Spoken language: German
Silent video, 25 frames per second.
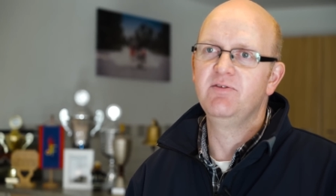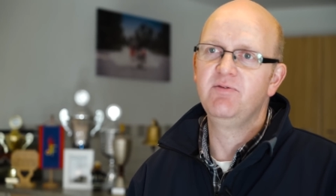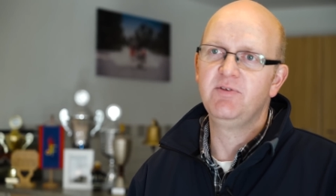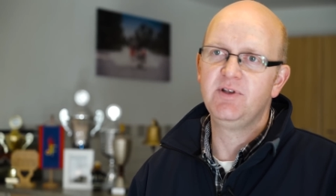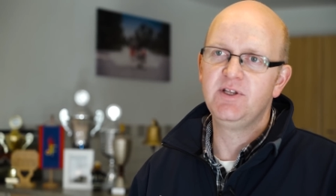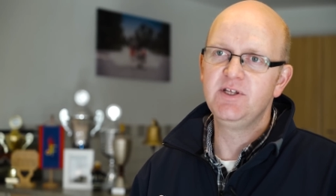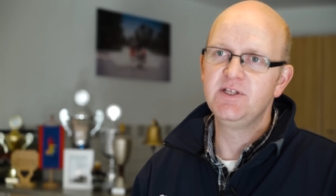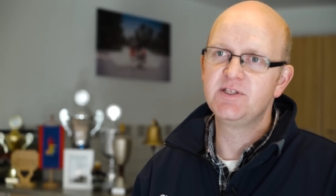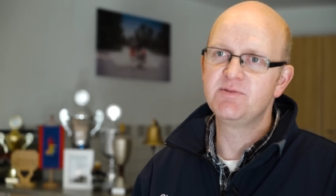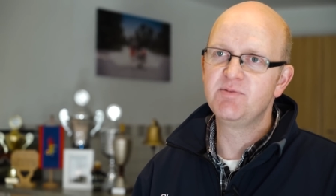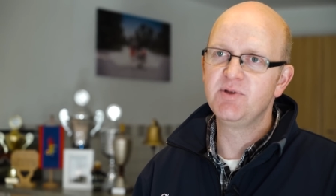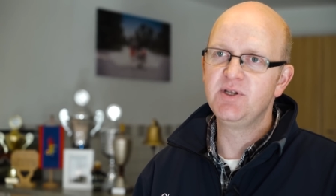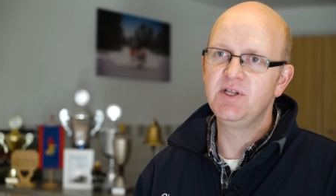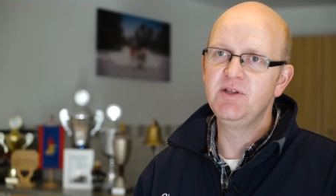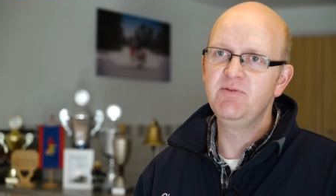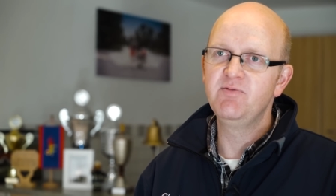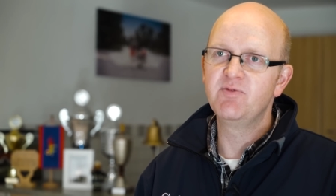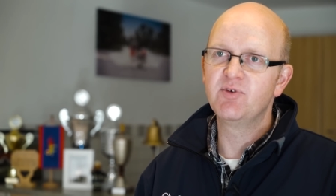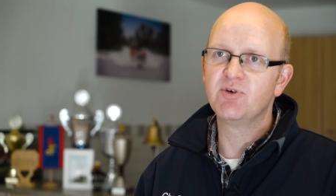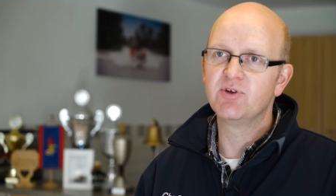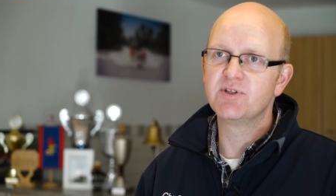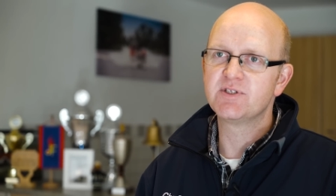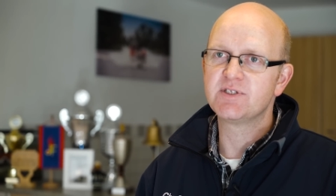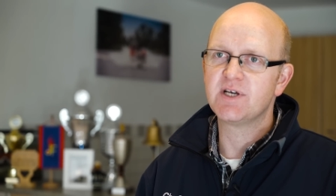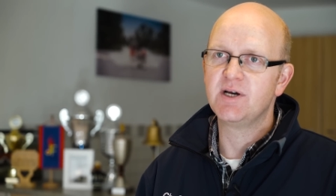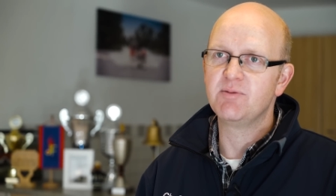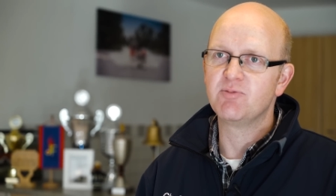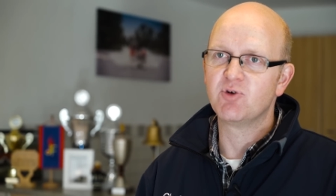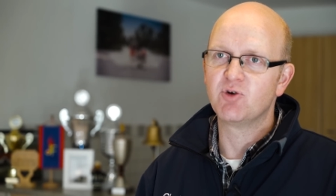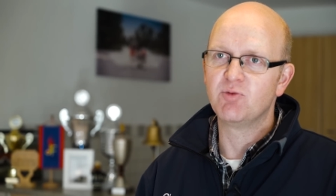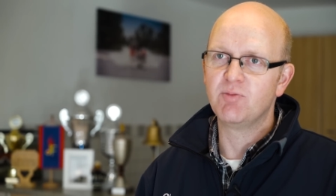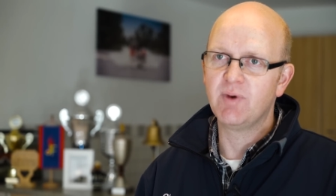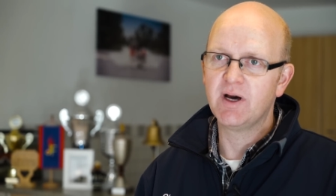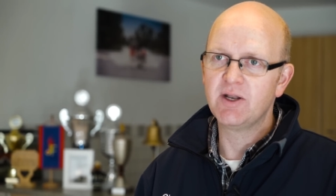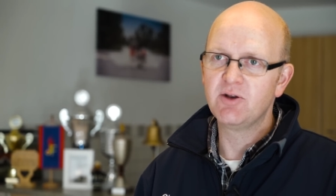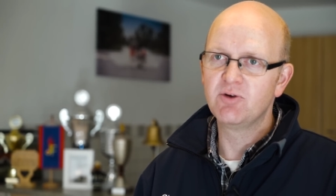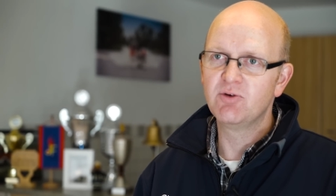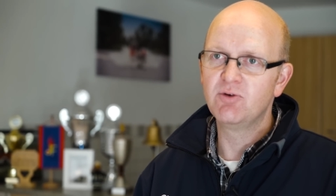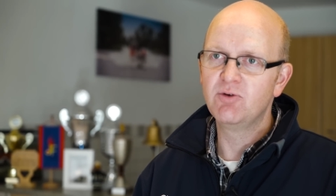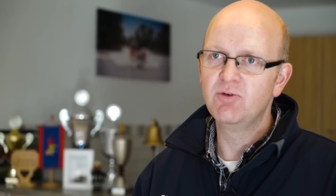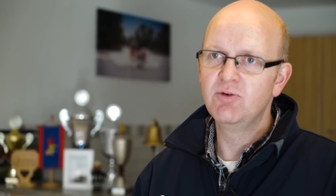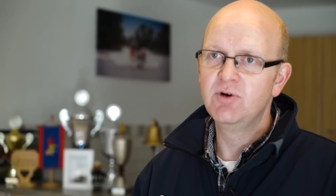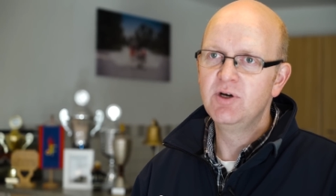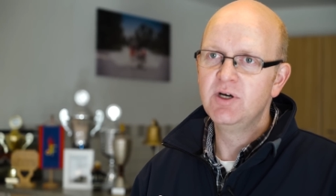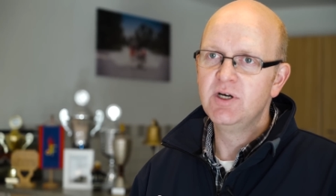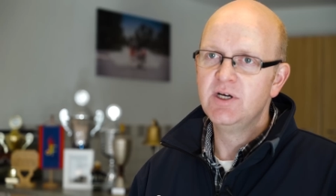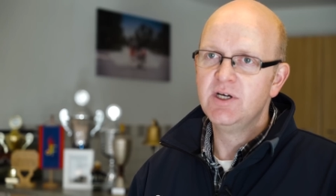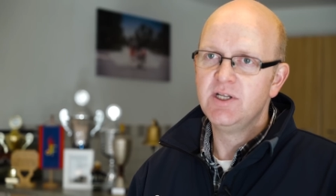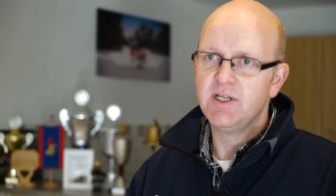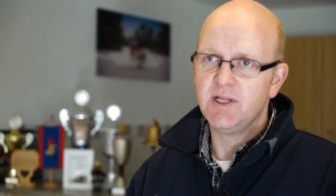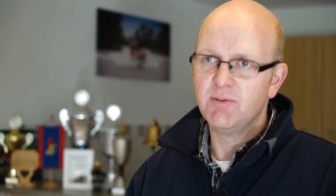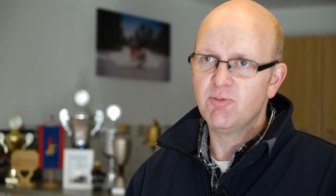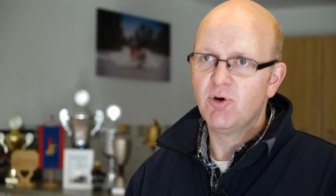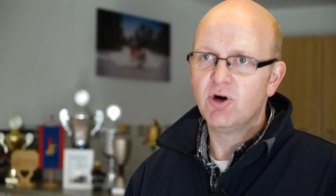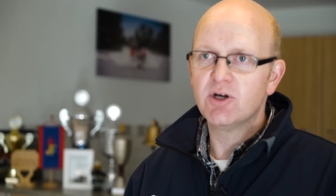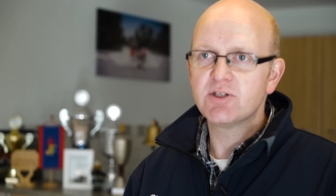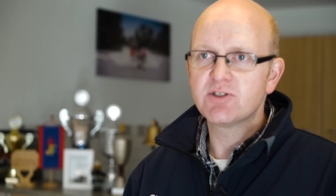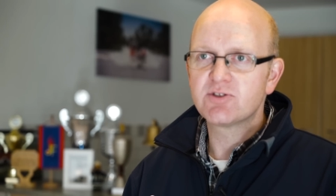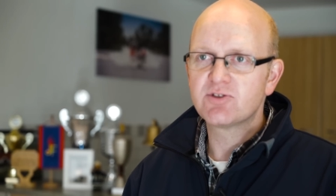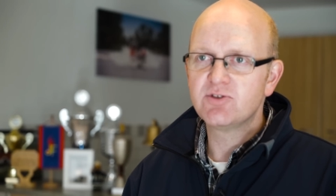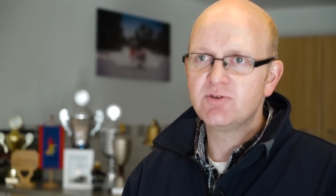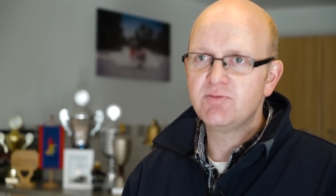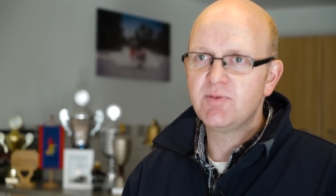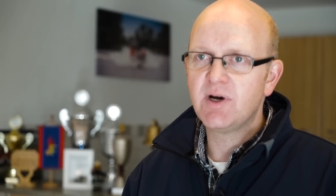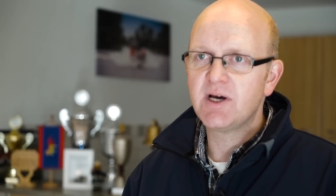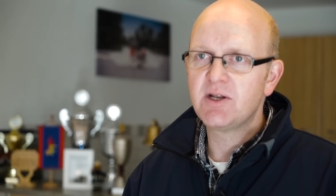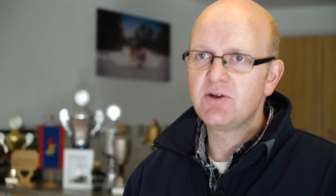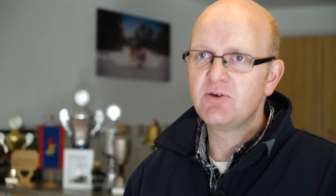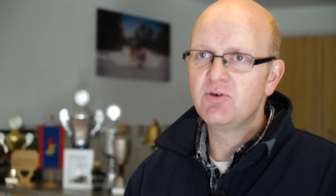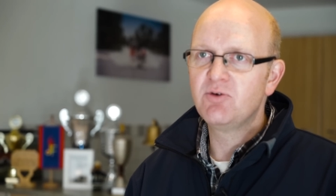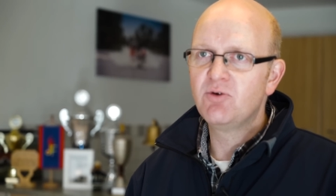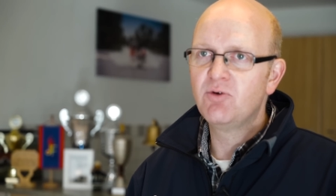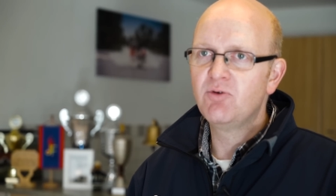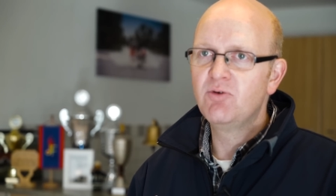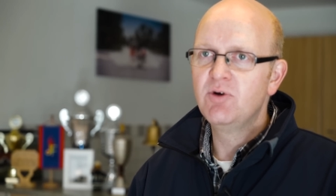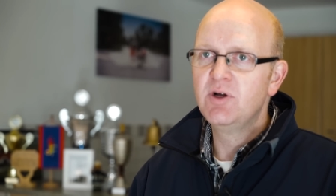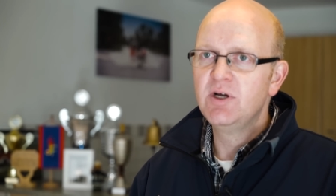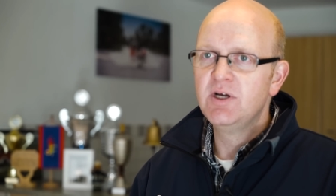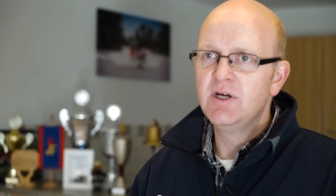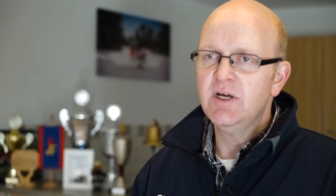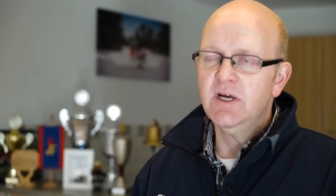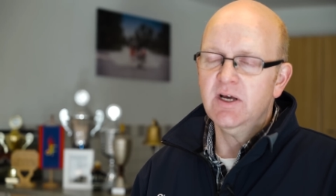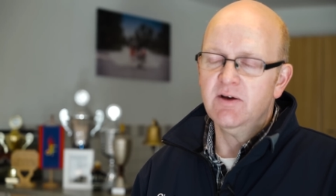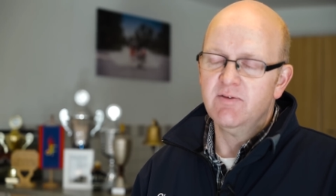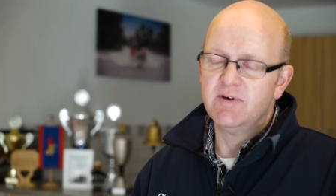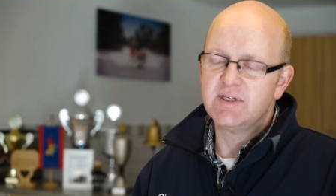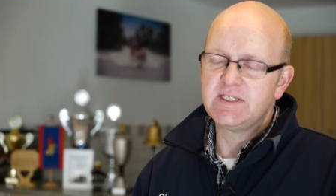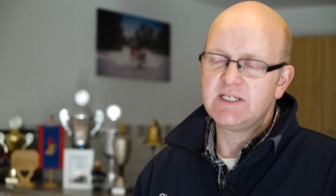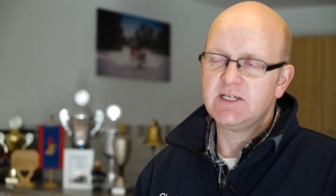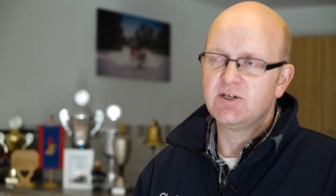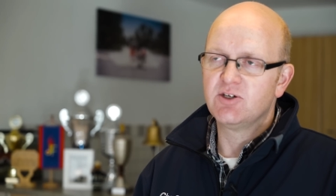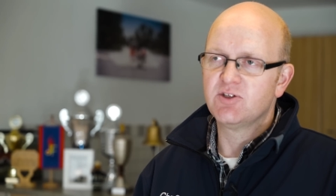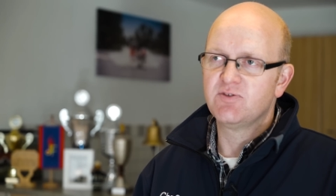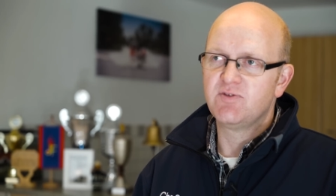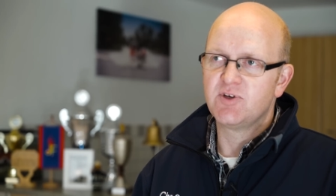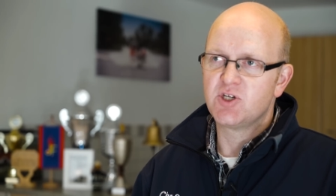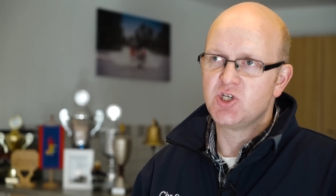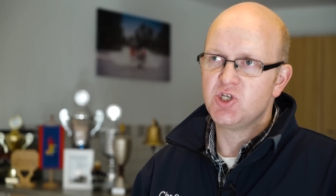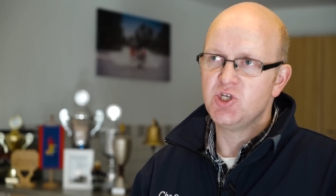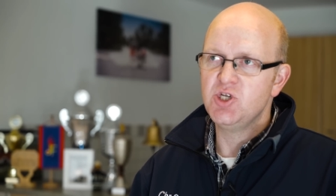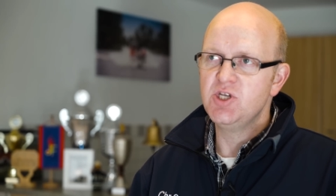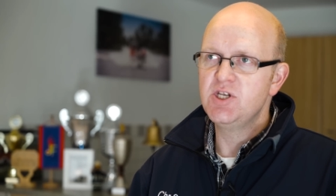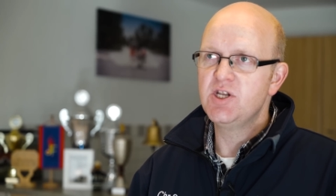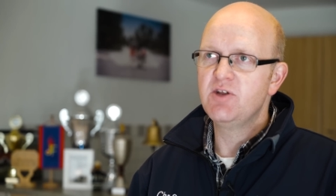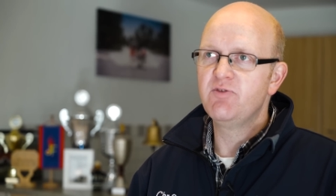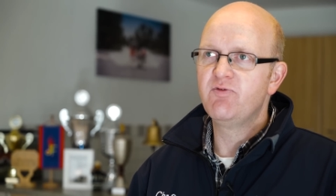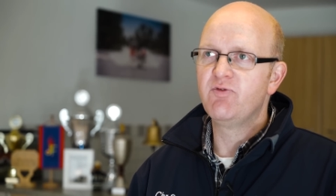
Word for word: Dies bedienen wir uns einem Kommando, dem Ortskommando, was sich aus verschiedenen